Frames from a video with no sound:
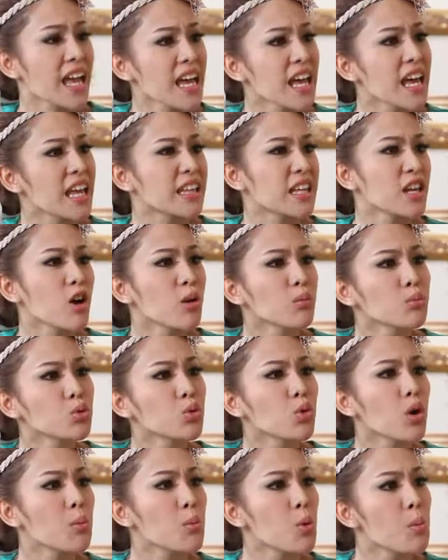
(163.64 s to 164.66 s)
เหตุที่อ้อม
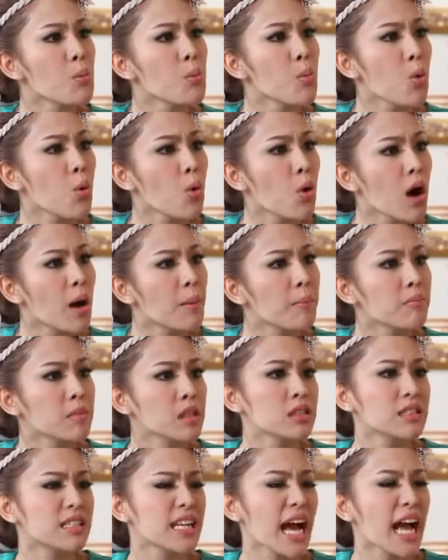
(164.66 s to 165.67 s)
ตัวบวมๆ
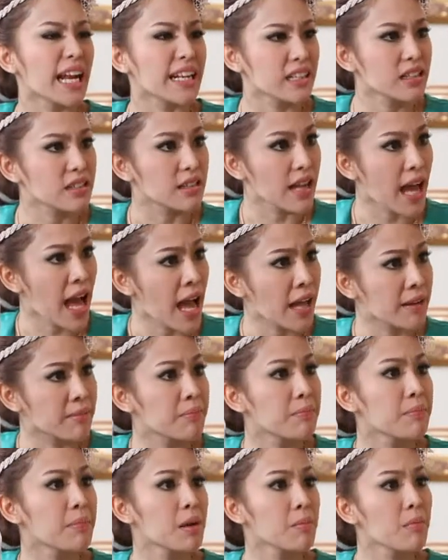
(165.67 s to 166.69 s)
อึดอัดอึดอัด
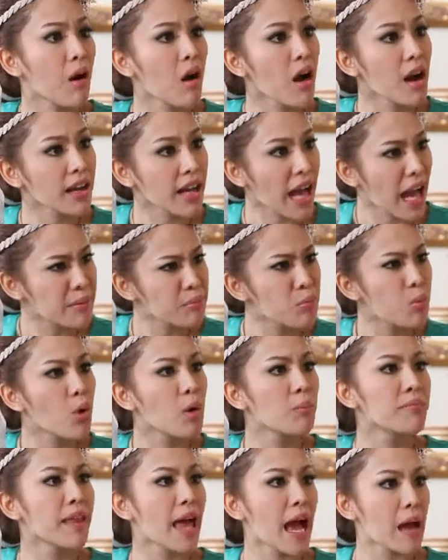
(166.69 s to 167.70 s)
เป็นเพราะการบว
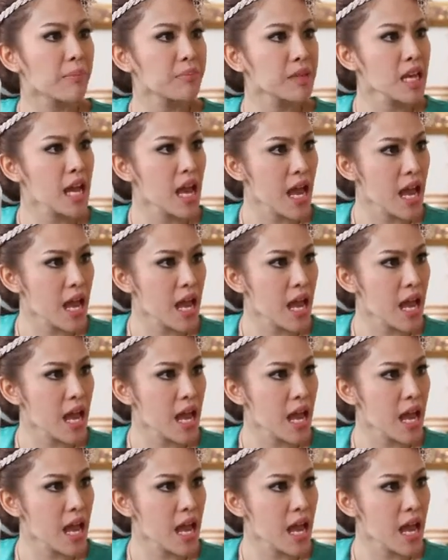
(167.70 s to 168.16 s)
มน้ำนี่เอ